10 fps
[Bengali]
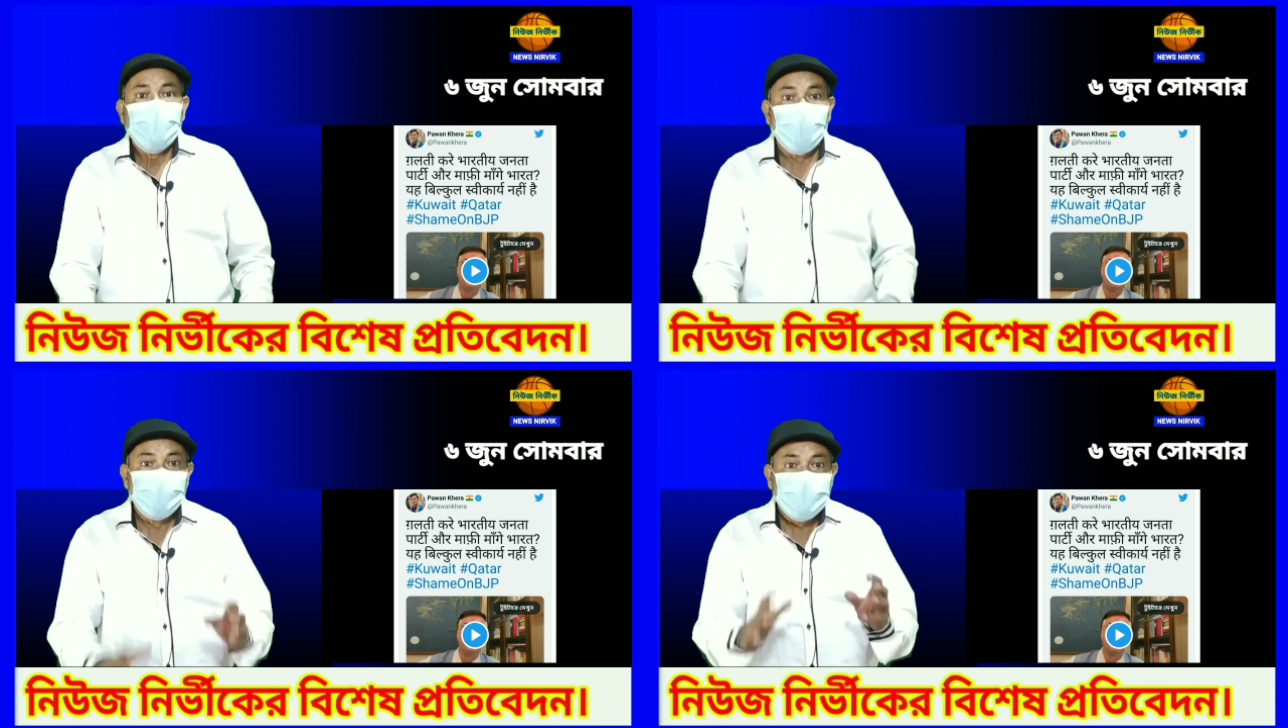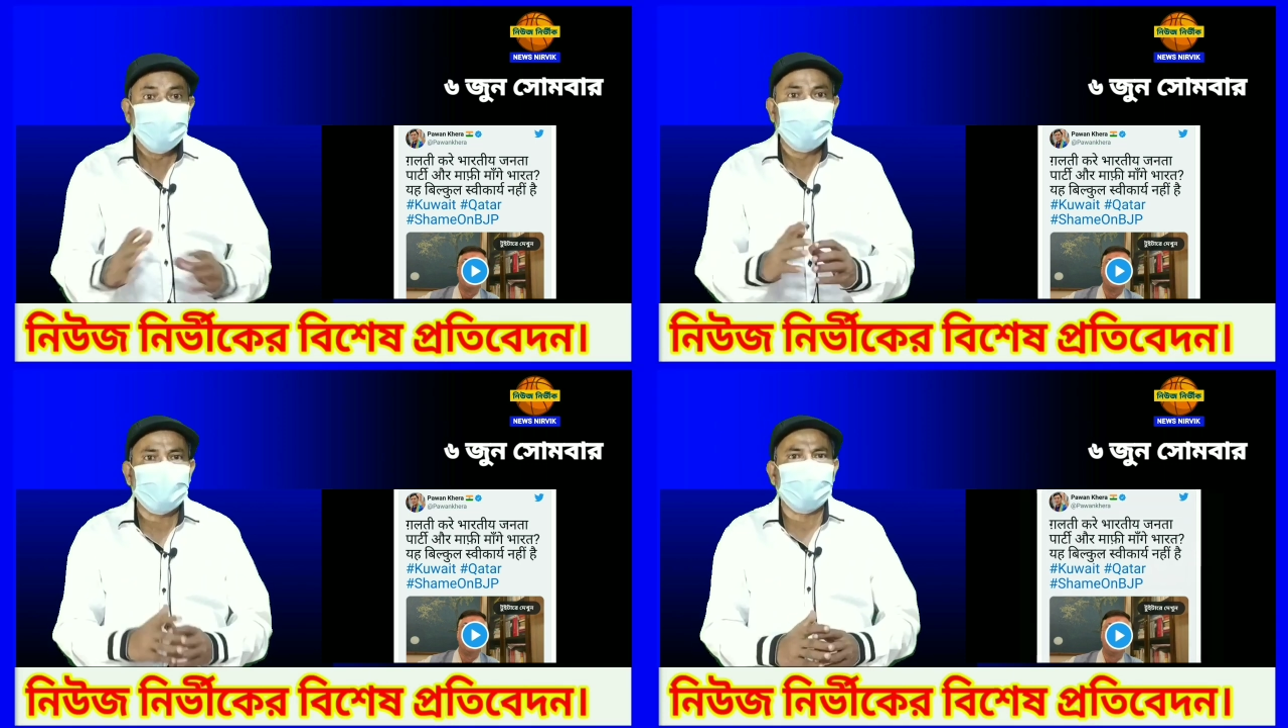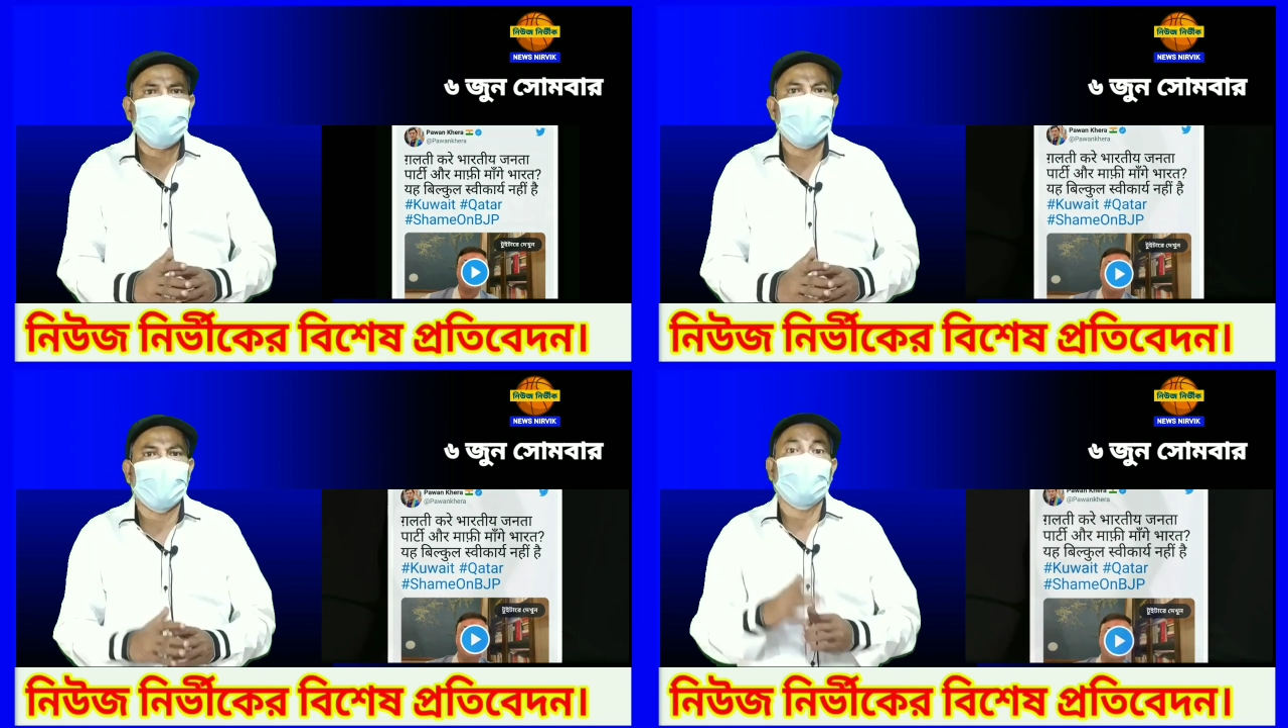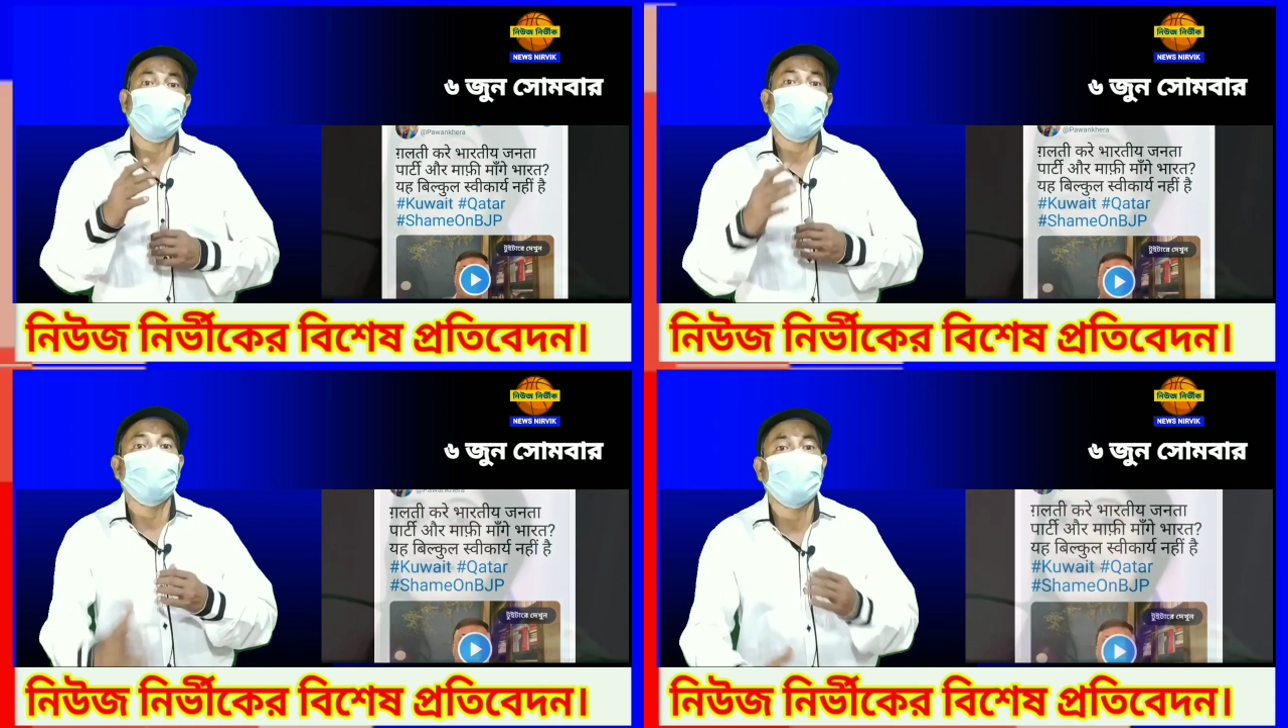অমনি বিজেপি এক
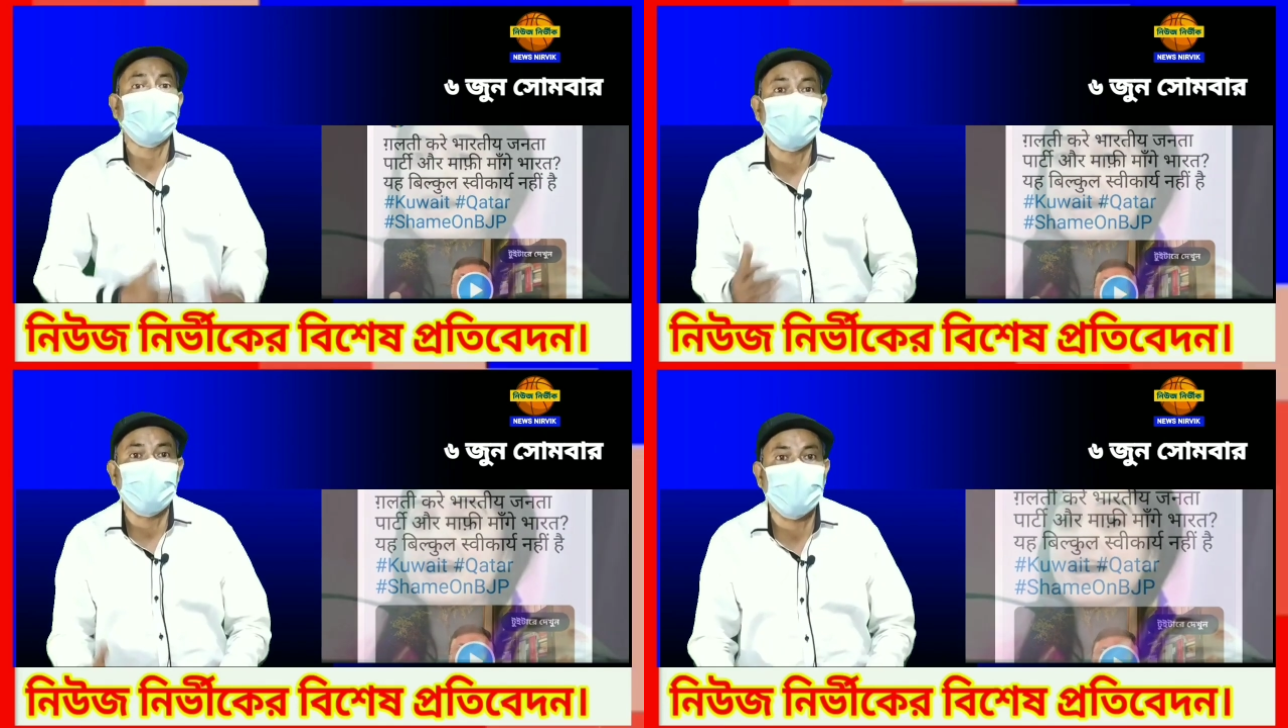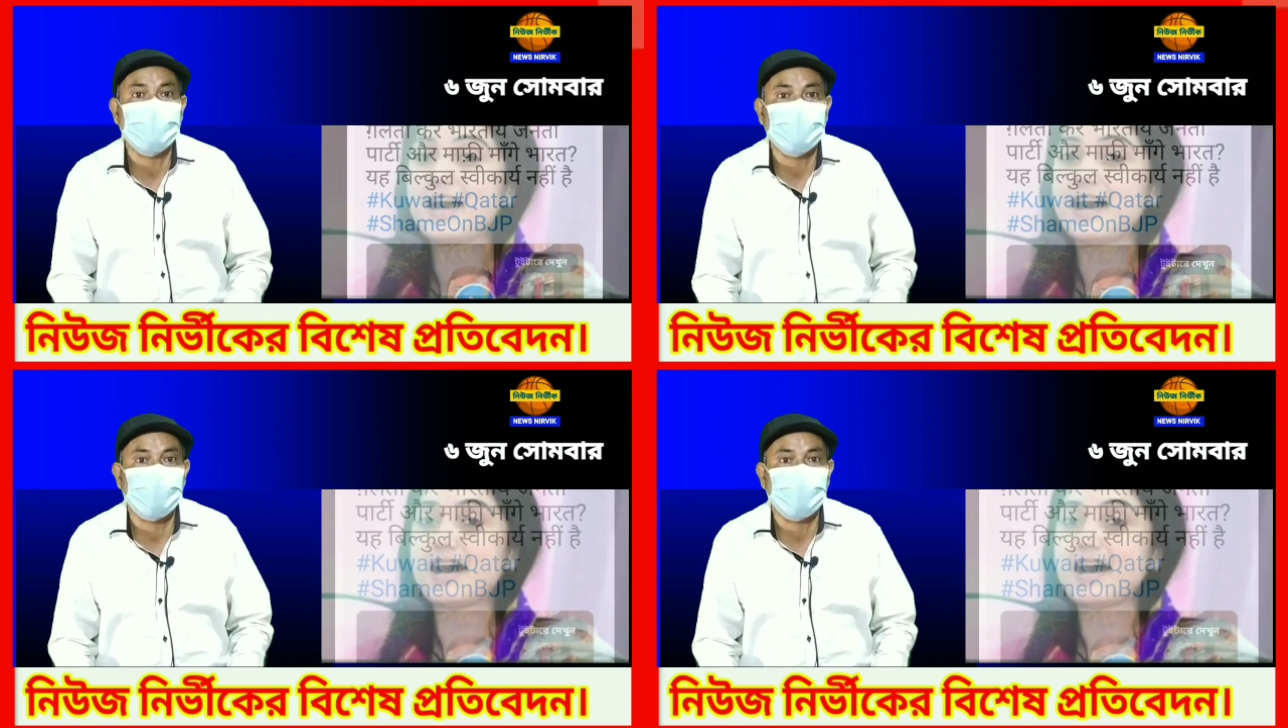সপ্তাহেরও বেশি